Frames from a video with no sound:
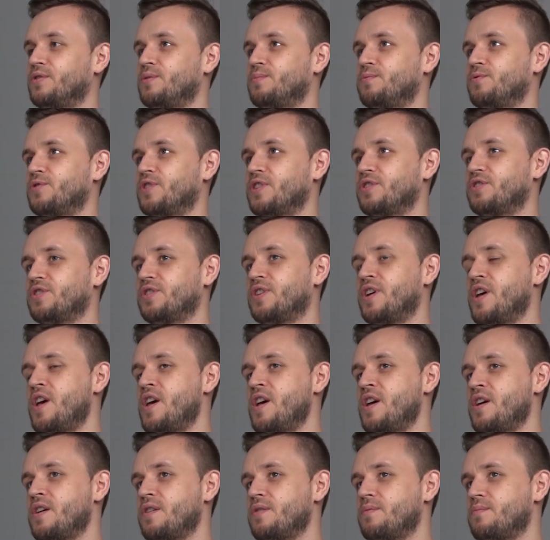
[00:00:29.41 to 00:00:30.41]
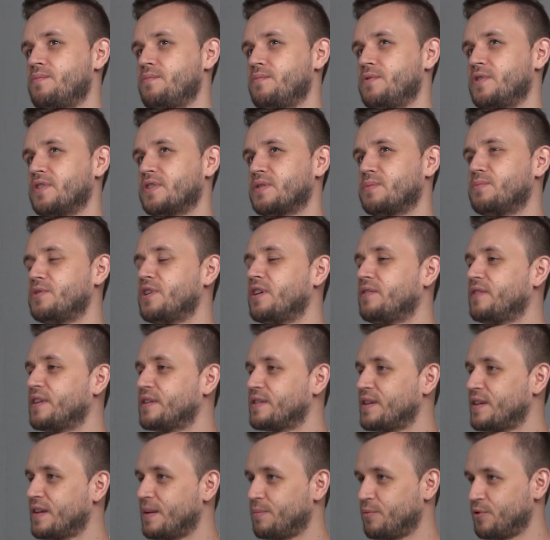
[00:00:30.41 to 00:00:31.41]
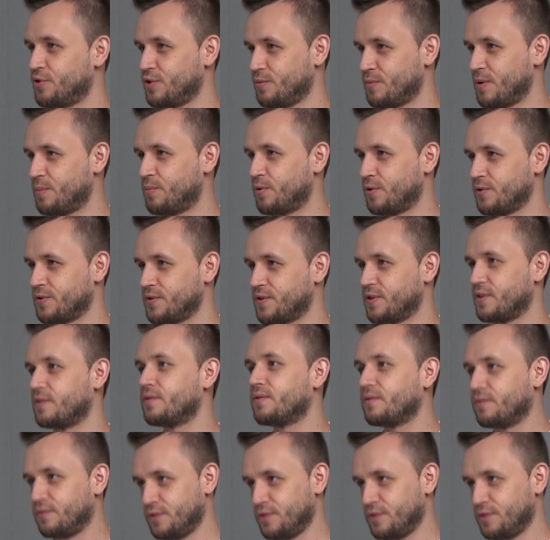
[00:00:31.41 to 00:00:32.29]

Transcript: typu rzeczy, jest mniej więcej na poziomie Polski.